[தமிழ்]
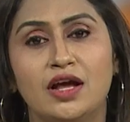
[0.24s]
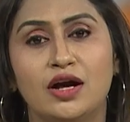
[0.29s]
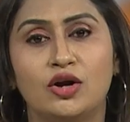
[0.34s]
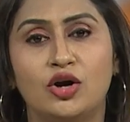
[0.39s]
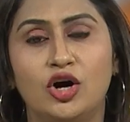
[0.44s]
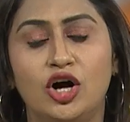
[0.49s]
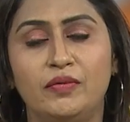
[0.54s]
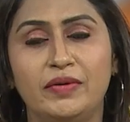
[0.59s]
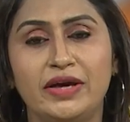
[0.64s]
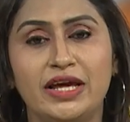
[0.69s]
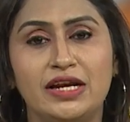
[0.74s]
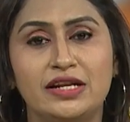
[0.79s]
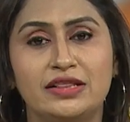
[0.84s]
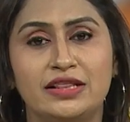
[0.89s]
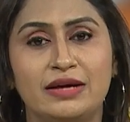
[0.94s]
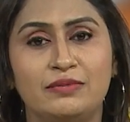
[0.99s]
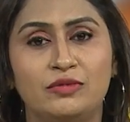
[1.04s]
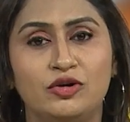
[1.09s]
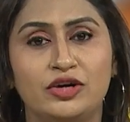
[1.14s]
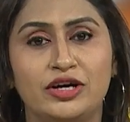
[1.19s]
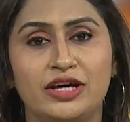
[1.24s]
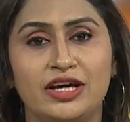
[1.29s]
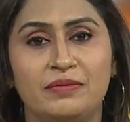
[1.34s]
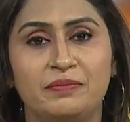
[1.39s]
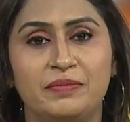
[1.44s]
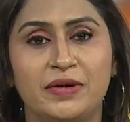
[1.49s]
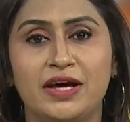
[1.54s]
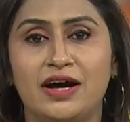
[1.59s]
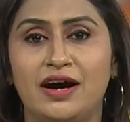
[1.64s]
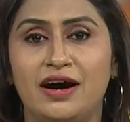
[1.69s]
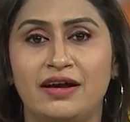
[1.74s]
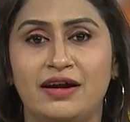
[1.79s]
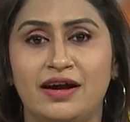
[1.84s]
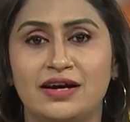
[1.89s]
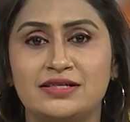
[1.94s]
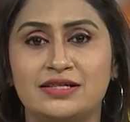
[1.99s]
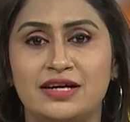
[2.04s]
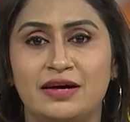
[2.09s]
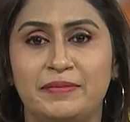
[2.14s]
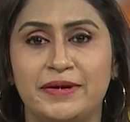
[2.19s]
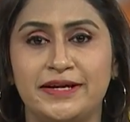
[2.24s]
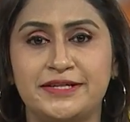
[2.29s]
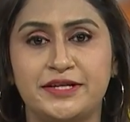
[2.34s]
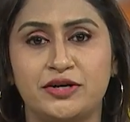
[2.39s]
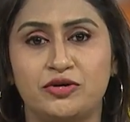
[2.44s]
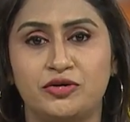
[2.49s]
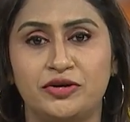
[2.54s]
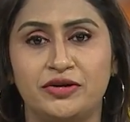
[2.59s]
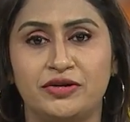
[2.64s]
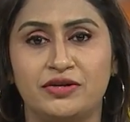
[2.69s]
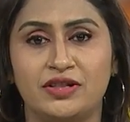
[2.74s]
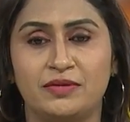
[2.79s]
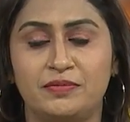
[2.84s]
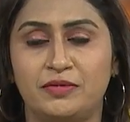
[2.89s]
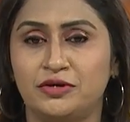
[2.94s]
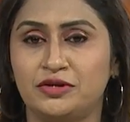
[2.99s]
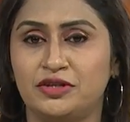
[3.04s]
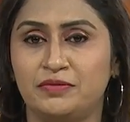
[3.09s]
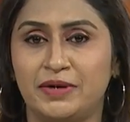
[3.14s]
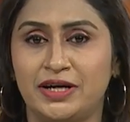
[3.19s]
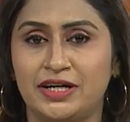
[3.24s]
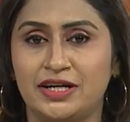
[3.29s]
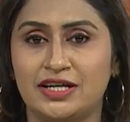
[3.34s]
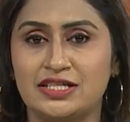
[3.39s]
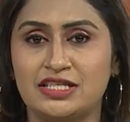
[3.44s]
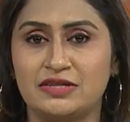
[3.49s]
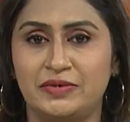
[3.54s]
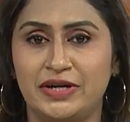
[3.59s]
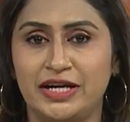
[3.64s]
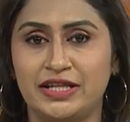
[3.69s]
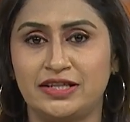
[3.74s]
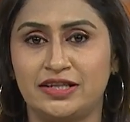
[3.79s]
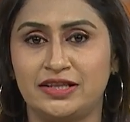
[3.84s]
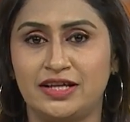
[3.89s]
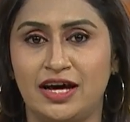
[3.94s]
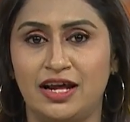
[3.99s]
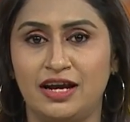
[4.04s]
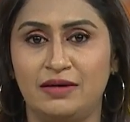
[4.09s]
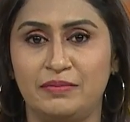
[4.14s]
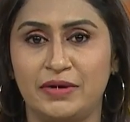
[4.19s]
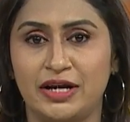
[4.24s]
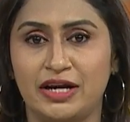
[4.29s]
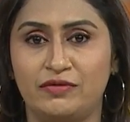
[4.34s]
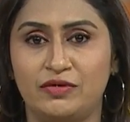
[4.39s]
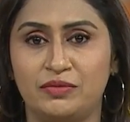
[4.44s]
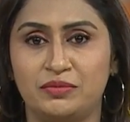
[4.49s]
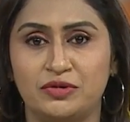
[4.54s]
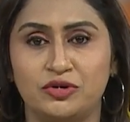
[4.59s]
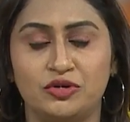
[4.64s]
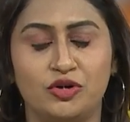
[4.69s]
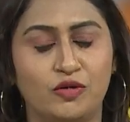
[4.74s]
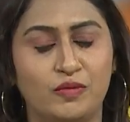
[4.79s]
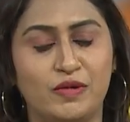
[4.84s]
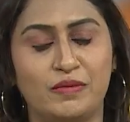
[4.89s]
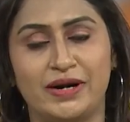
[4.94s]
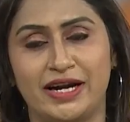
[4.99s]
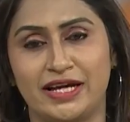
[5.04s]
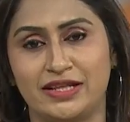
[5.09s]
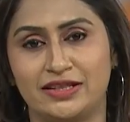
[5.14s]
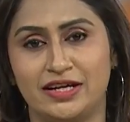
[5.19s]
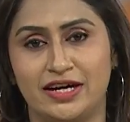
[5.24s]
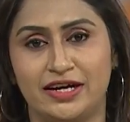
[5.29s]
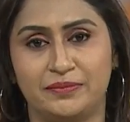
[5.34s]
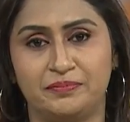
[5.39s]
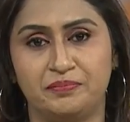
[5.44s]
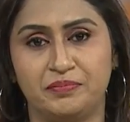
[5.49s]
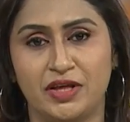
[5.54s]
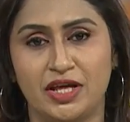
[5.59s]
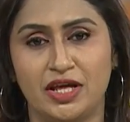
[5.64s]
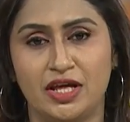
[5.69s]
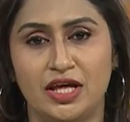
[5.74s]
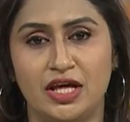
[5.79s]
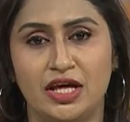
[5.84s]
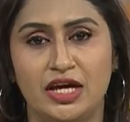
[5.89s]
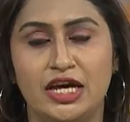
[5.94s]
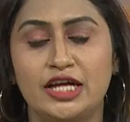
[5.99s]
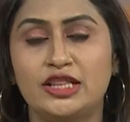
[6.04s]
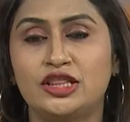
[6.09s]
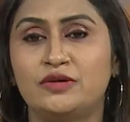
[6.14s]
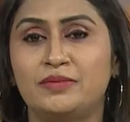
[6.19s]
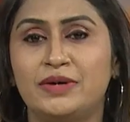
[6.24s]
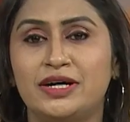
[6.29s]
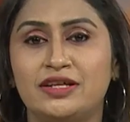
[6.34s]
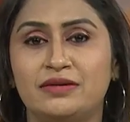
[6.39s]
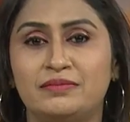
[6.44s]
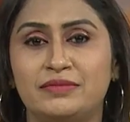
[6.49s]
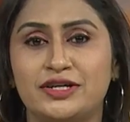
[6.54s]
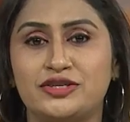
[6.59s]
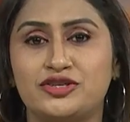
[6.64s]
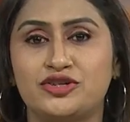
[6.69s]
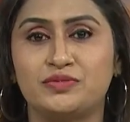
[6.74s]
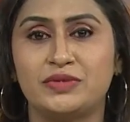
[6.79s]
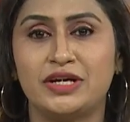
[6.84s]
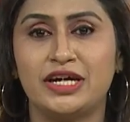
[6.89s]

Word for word: கோவையில் திமுக எம்பி ஆர் ராசா பேசிக் கொண்டிருந்த போது பட்டாசு வெடித்ததால் மிகவும் கோபமடைந்தார் இந்து மதம் மற்றும்